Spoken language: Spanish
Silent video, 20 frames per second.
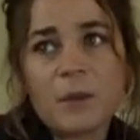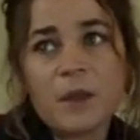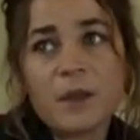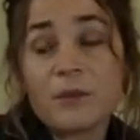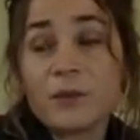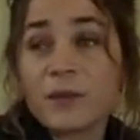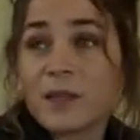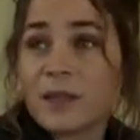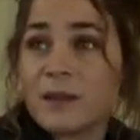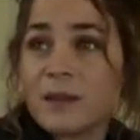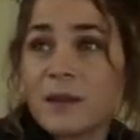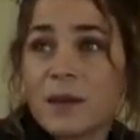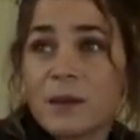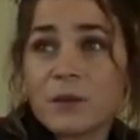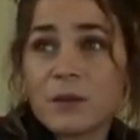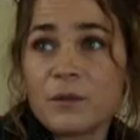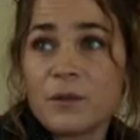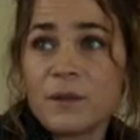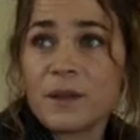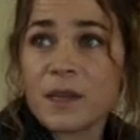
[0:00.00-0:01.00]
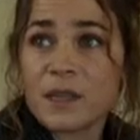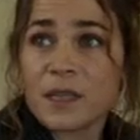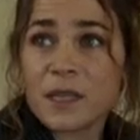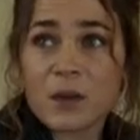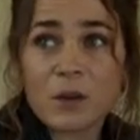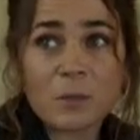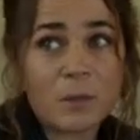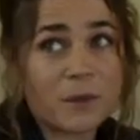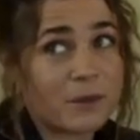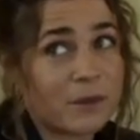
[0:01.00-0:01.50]
Eso dígaselo a su
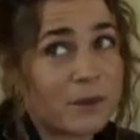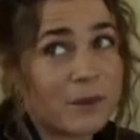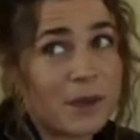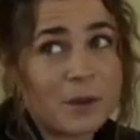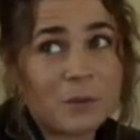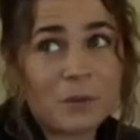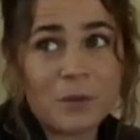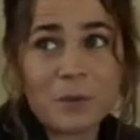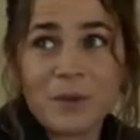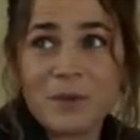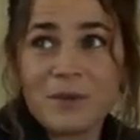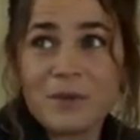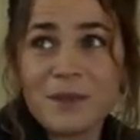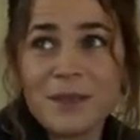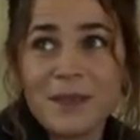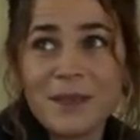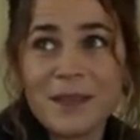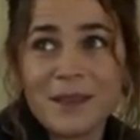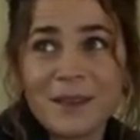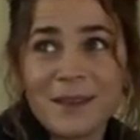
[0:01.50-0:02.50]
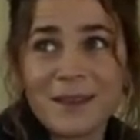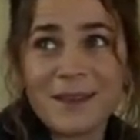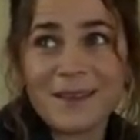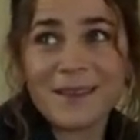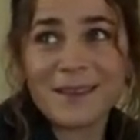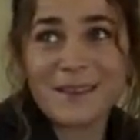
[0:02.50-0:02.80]
cara, porque nadie lo diría.